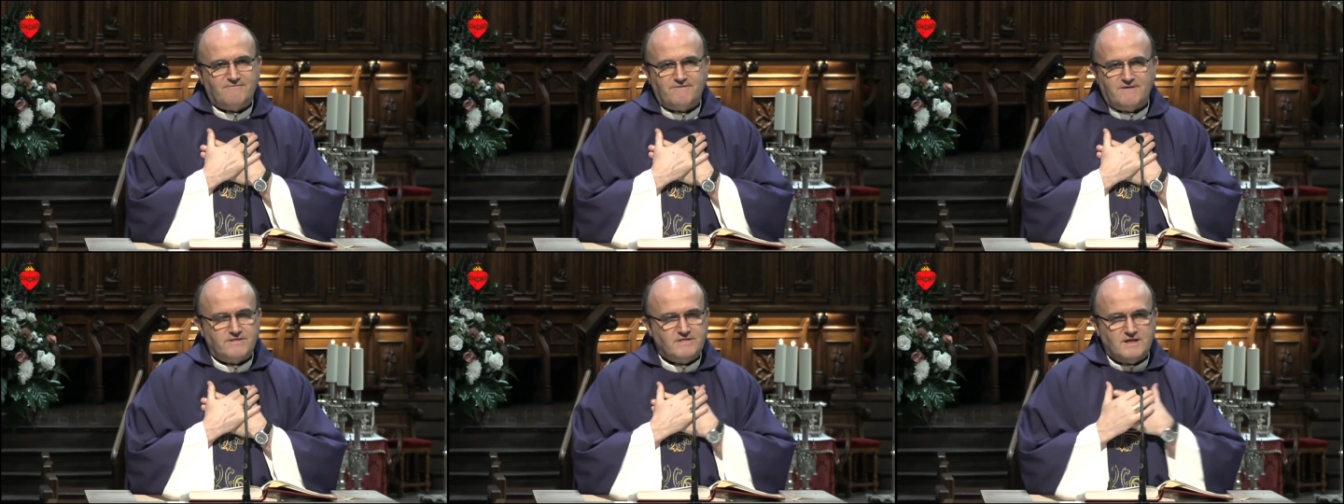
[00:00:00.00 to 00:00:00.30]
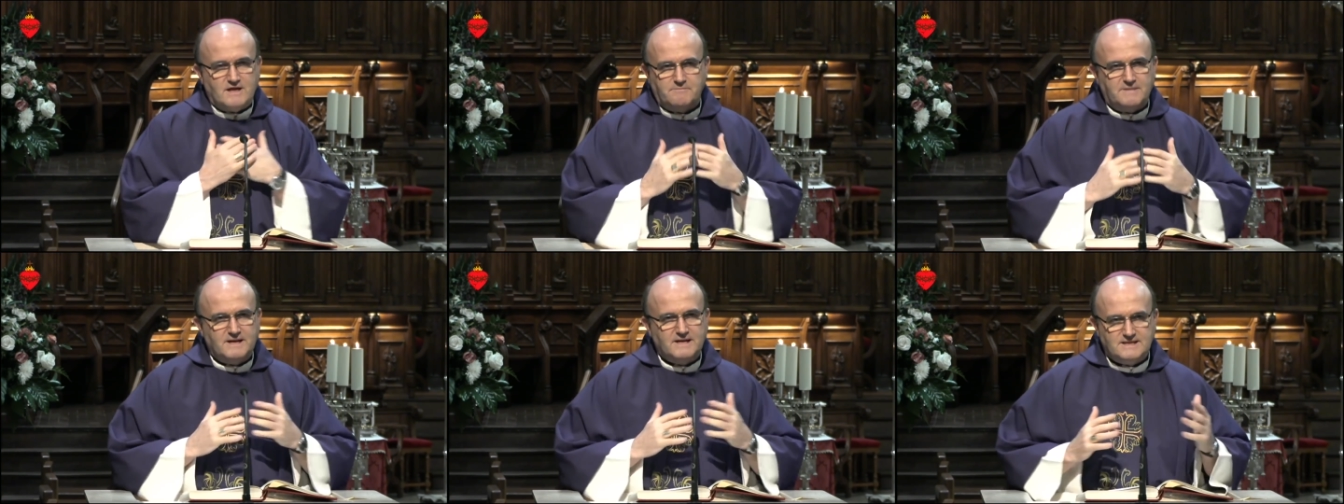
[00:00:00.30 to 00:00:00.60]

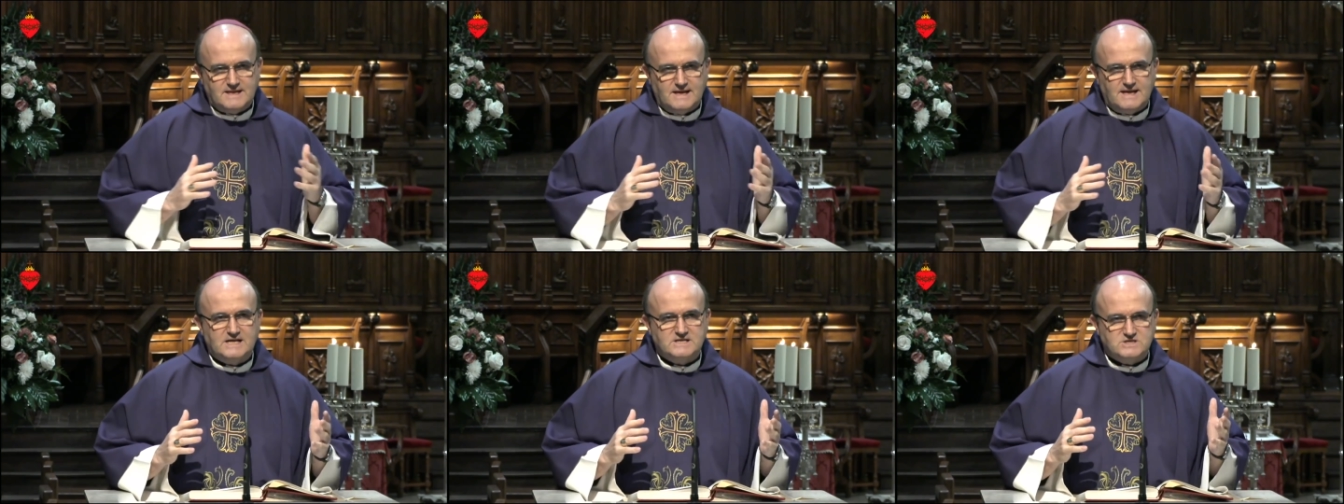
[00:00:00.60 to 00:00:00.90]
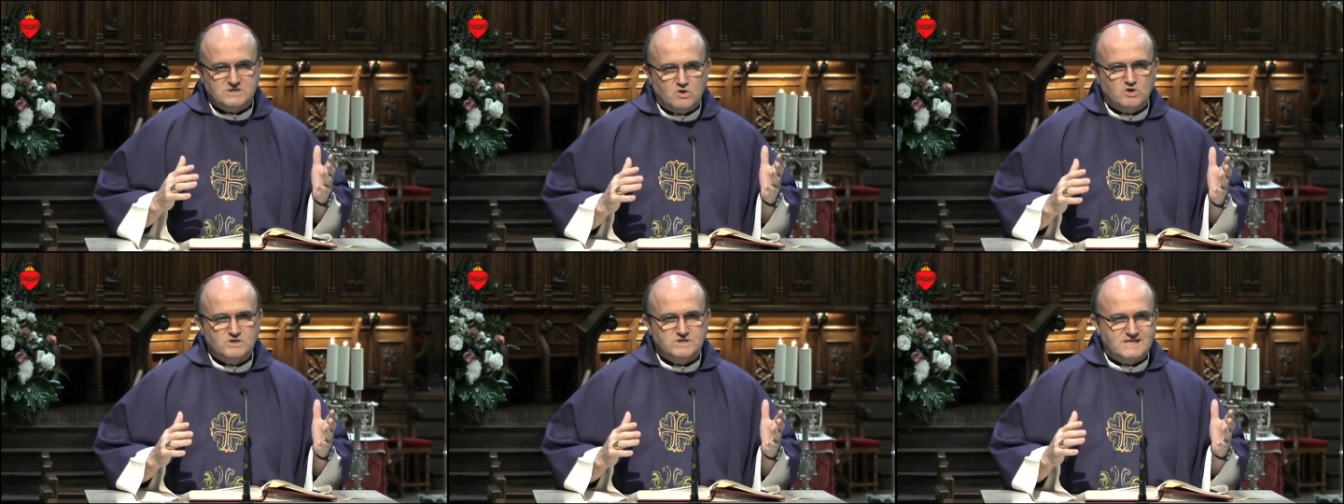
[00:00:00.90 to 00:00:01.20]
fácilmente en
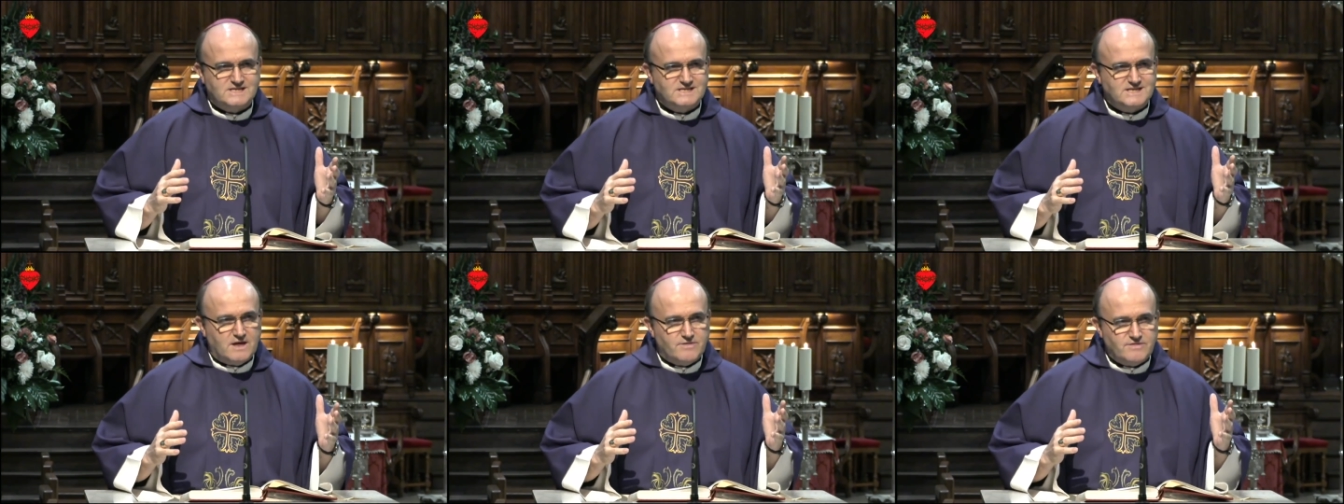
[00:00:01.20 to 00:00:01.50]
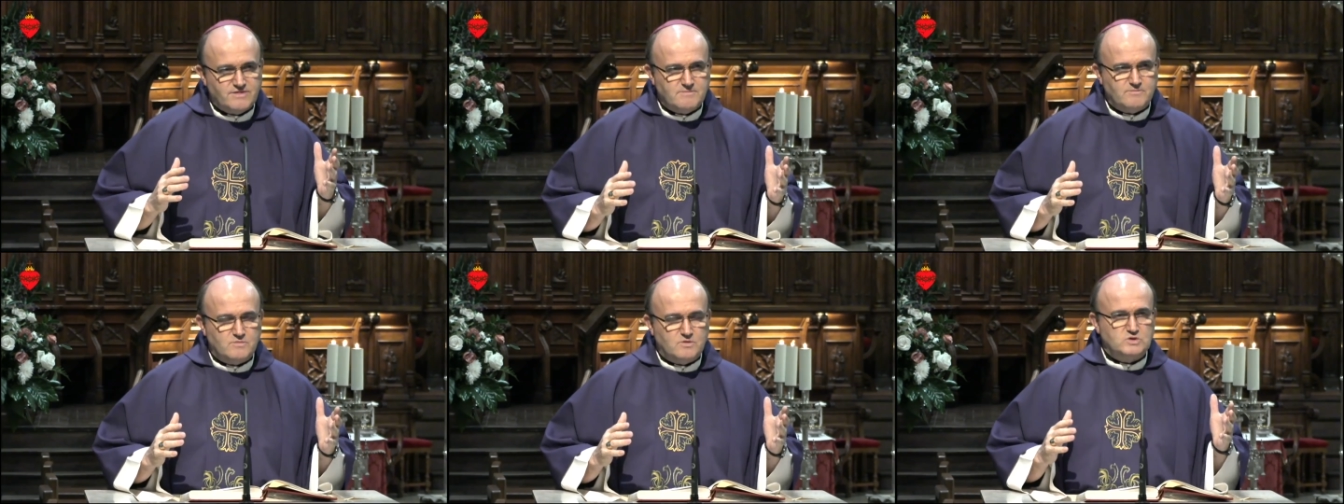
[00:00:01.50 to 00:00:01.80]
las cosas que
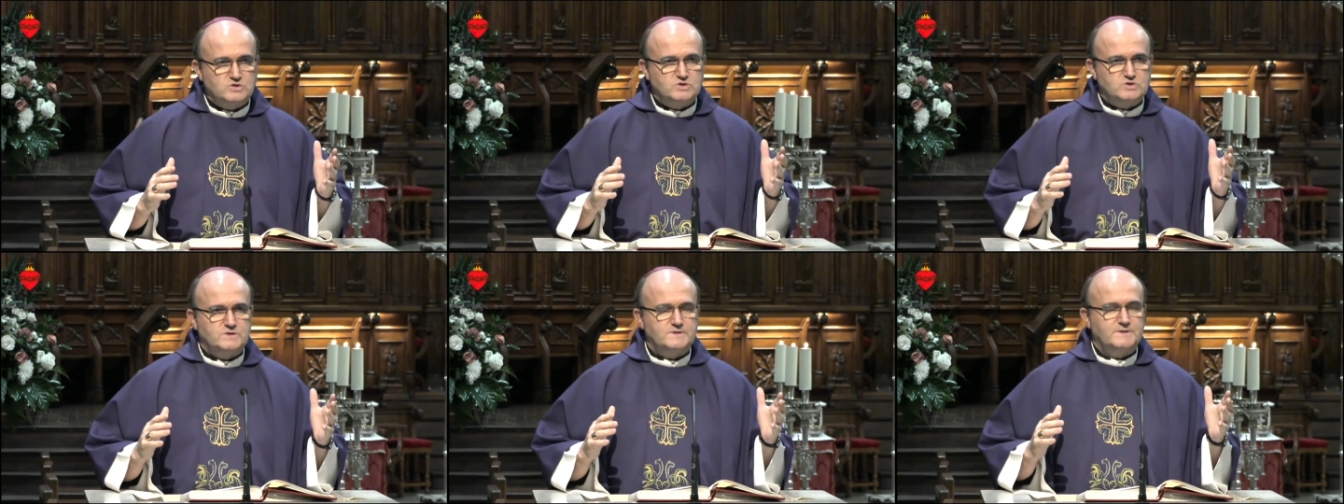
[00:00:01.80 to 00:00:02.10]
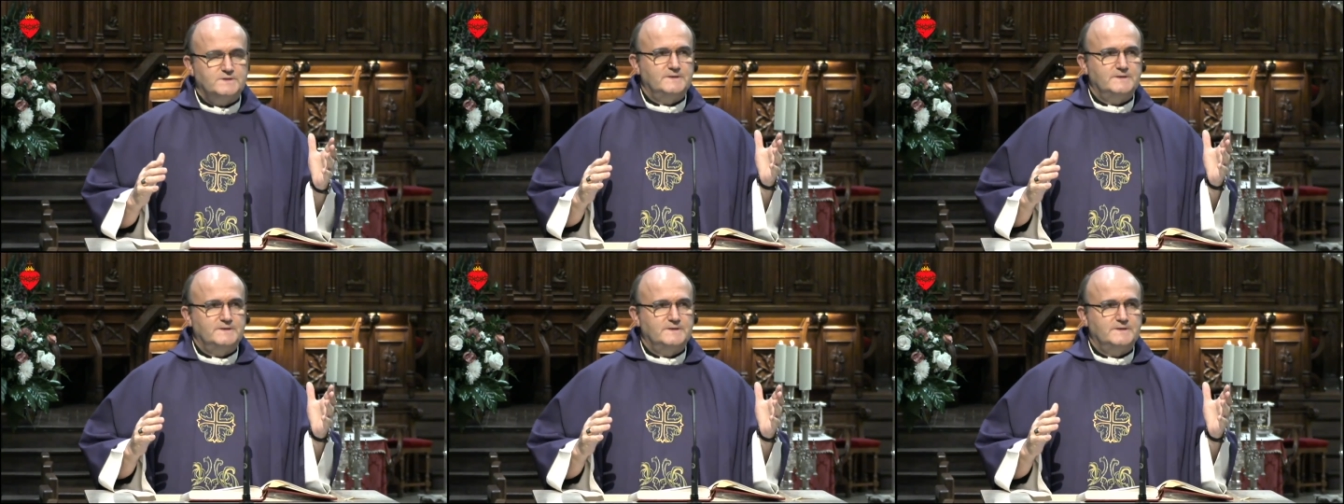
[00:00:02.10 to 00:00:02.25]
hacemos.